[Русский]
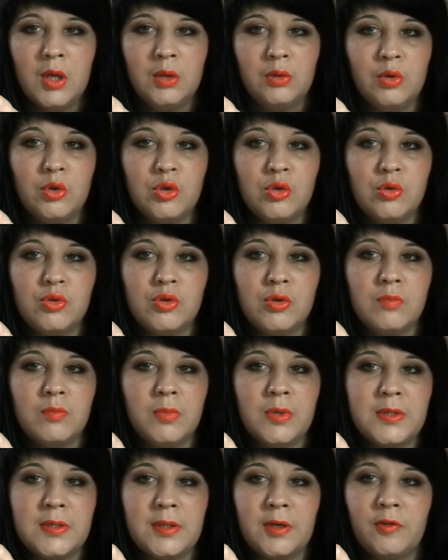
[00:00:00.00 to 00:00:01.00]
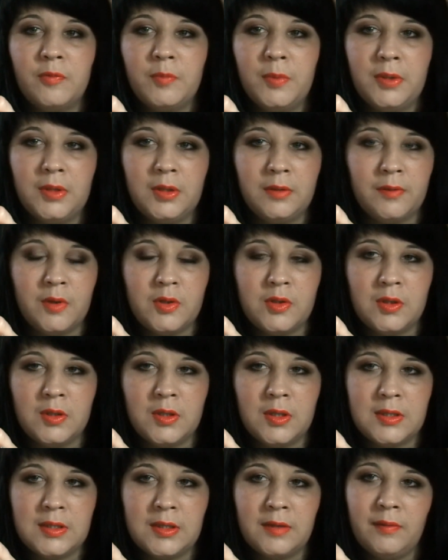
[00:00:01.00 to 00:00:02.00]
но еще очень быстро впитываются,
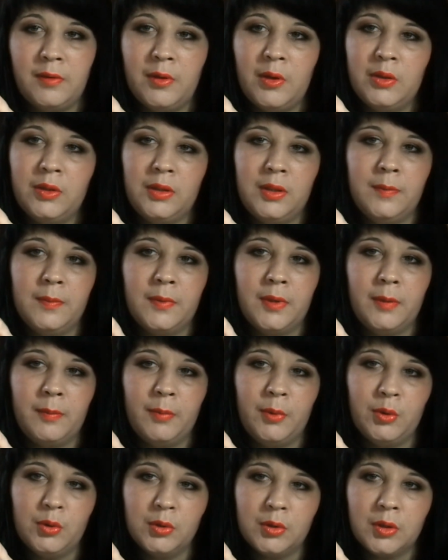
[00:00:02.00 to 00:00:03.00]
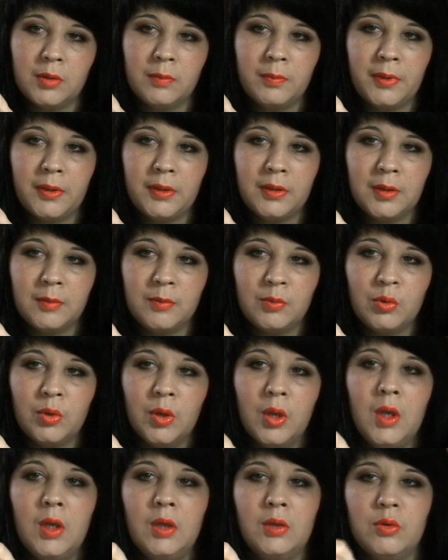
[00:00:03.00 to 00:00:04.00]
не оставляют липкой пленки, поэтому
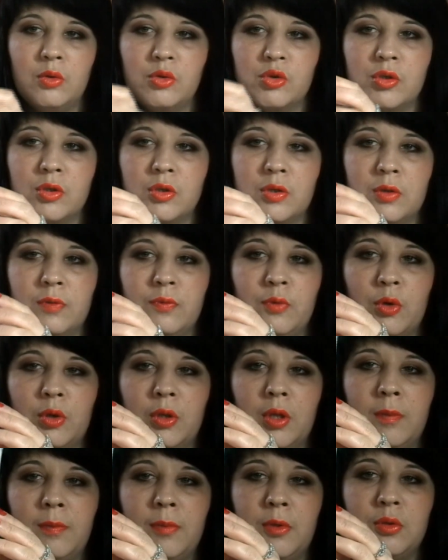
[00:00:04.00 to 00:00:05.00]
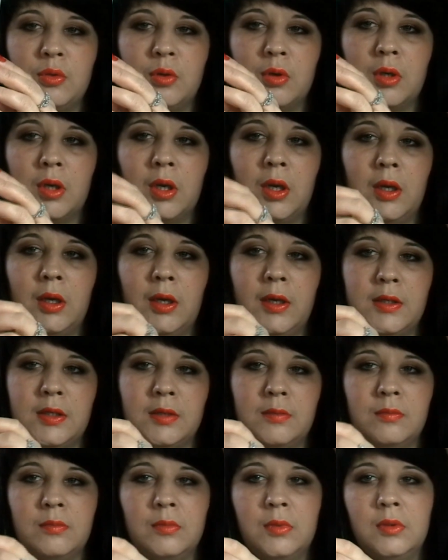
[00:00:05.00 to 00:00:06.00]
тоже твердая пятерка
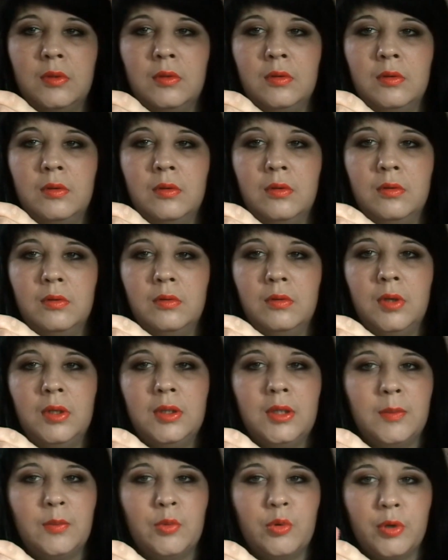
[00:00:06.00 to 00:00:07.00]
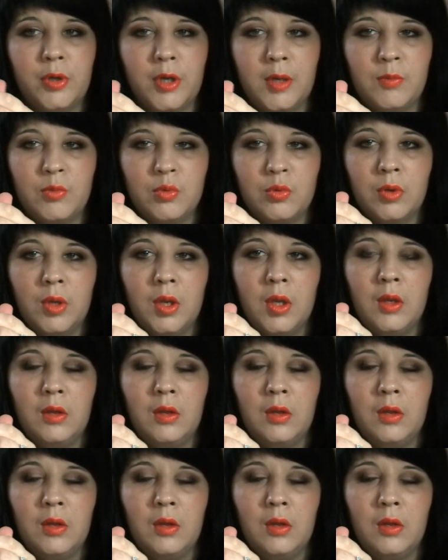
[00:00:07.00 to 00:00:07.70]
этим, э, этому крему